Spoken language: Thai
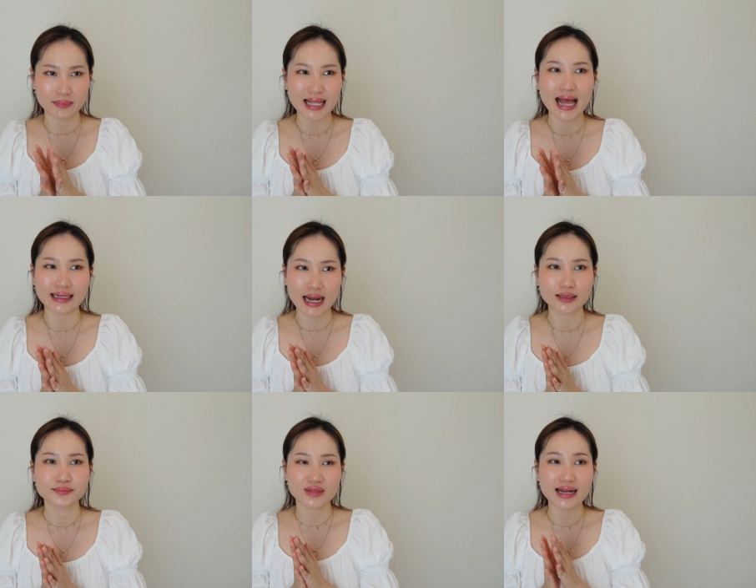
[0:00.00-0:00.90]
บตาลนะ
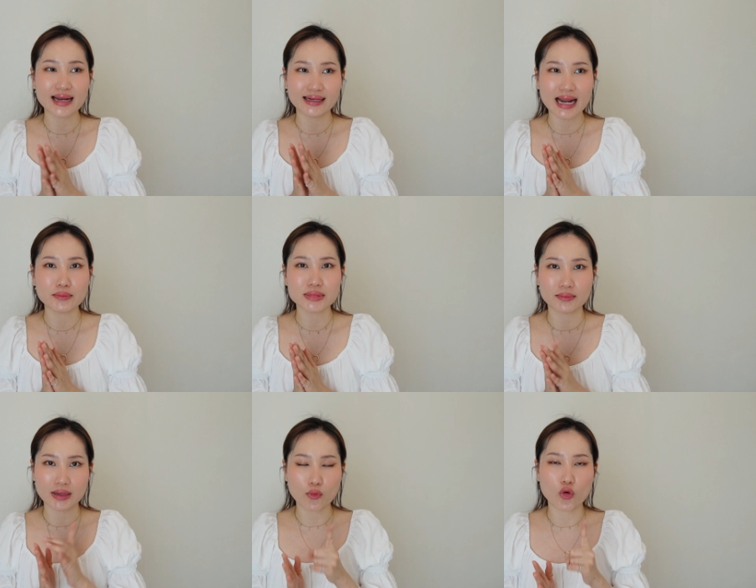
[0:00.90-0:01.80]
ตาแนะนำ
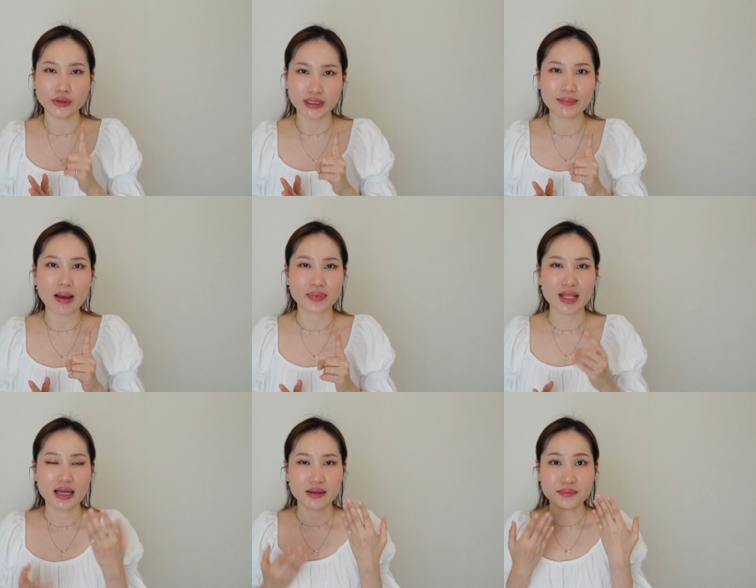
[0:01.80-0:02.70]
สำหรับคนที่แบบ
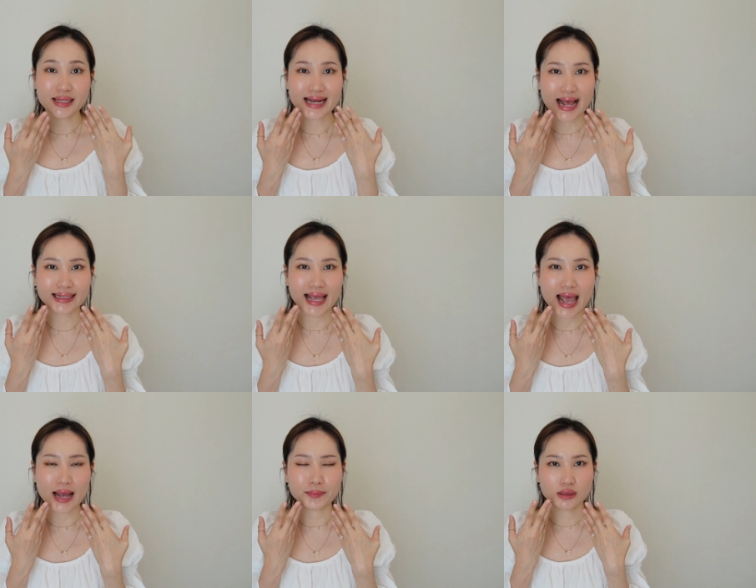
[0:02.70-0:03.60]
มีหน้าแก้
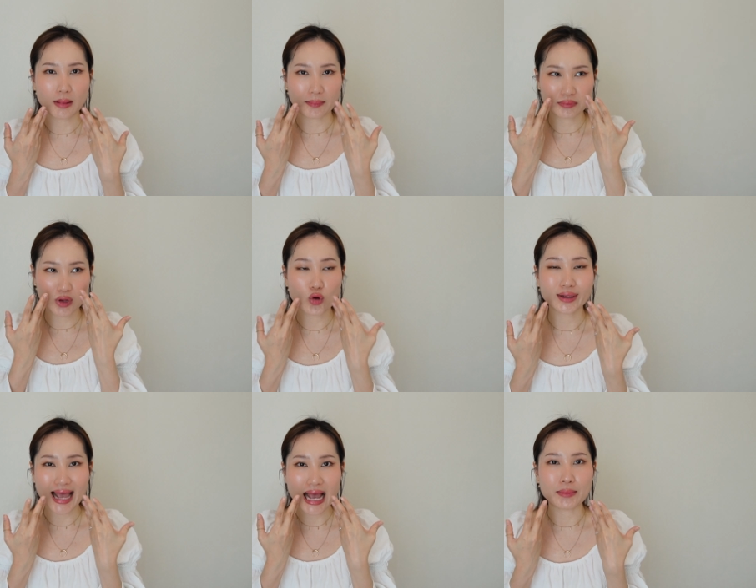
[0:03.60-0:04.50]
มแบบร่อง
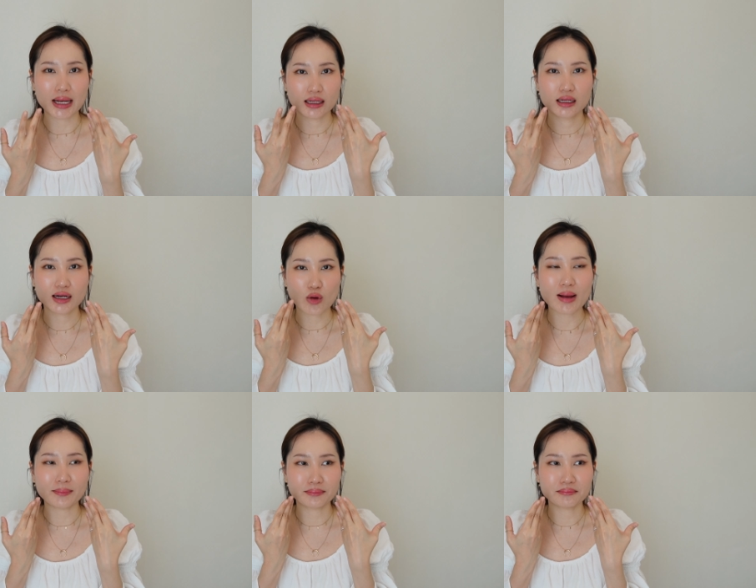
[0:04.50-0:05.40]
แก้มอะแล้วแบ
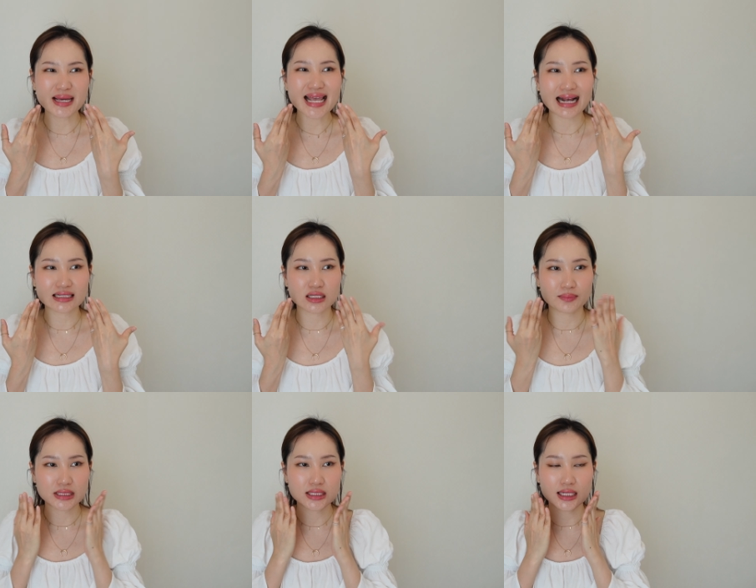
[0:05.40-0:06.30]
บไม่อยากจะ
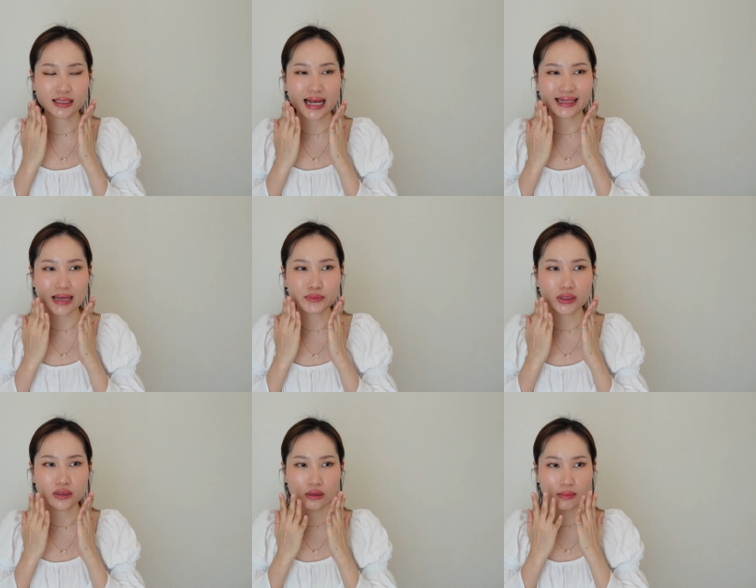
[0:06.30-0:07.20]
ไปฉีดหน้าแก้ม
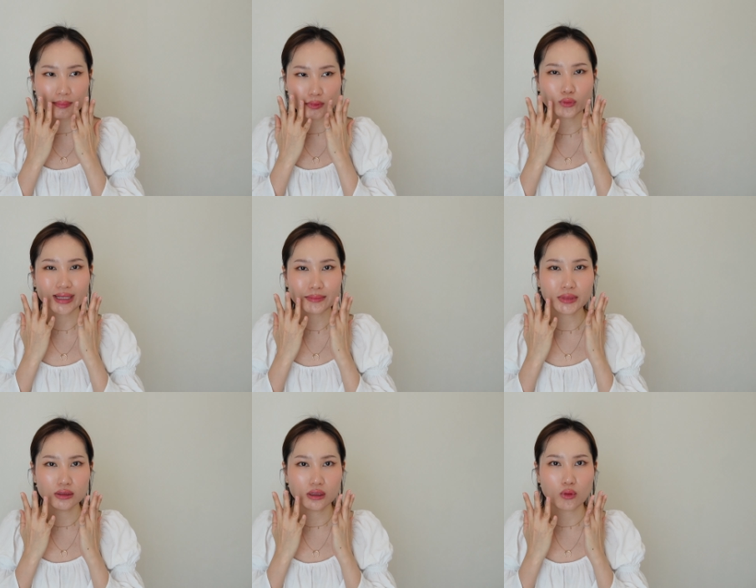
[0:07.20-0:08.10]
เยอะๆแบบร่องแก้ม
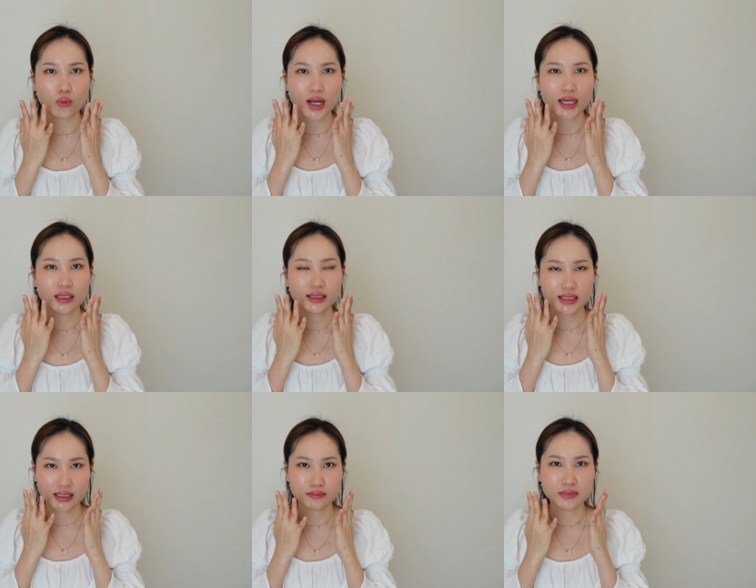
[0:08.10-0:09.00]
เยอะๆเพราะว่าอ
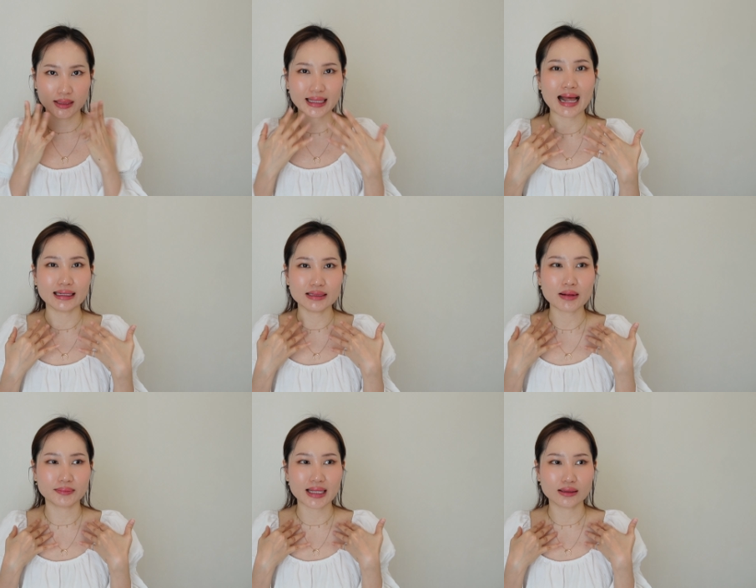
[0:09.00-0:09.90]
ย่างเหมือนตาลที่แบ
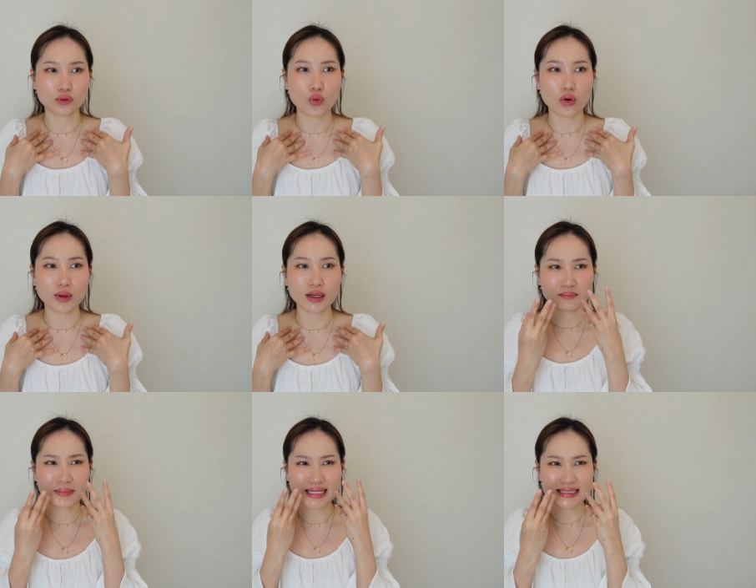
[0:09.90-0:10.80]
บตาลกลัวว่า
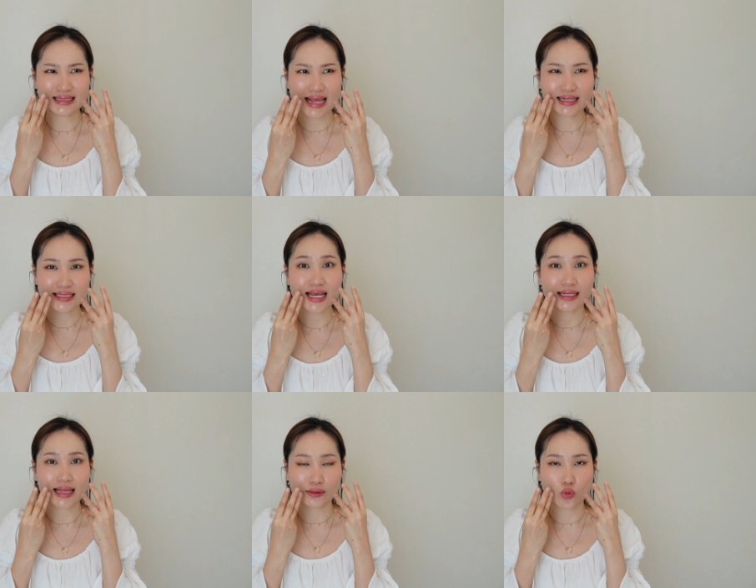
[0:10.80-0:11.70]
ไปเน้นฉีด
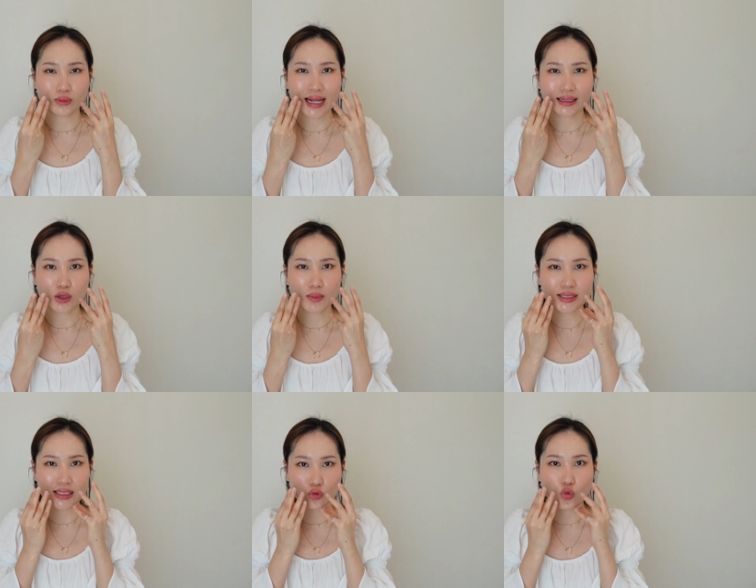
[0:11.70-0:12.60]
แต่ตรงนั้นแล้วมัน
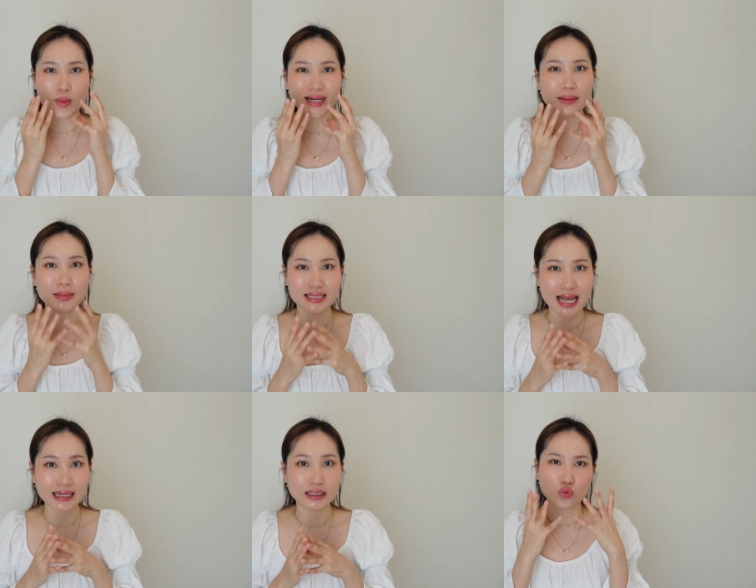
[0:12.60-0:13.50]
จะดูไม่ธรรม
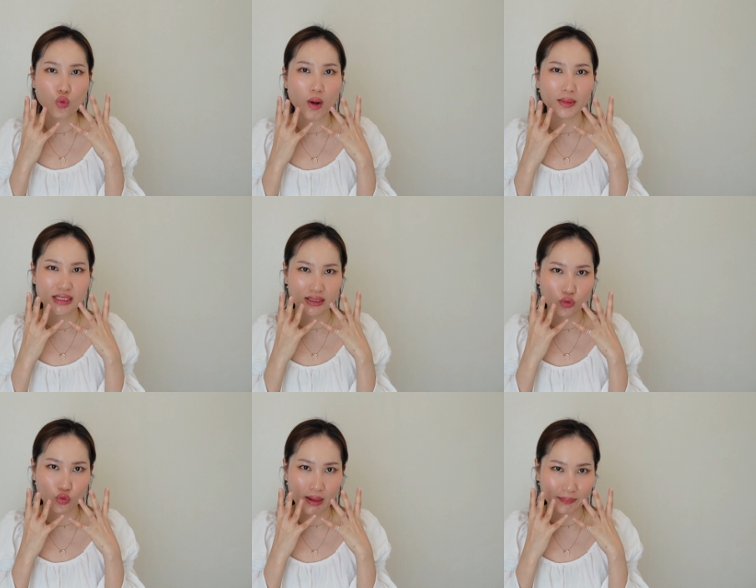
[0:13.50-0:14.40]
ชาติหรือกลัวมันจะ
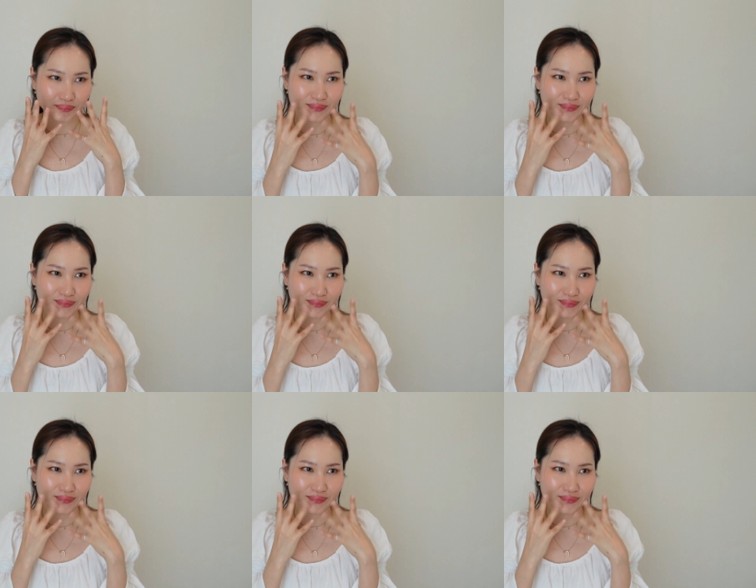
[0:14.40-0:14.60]
ดูแบบ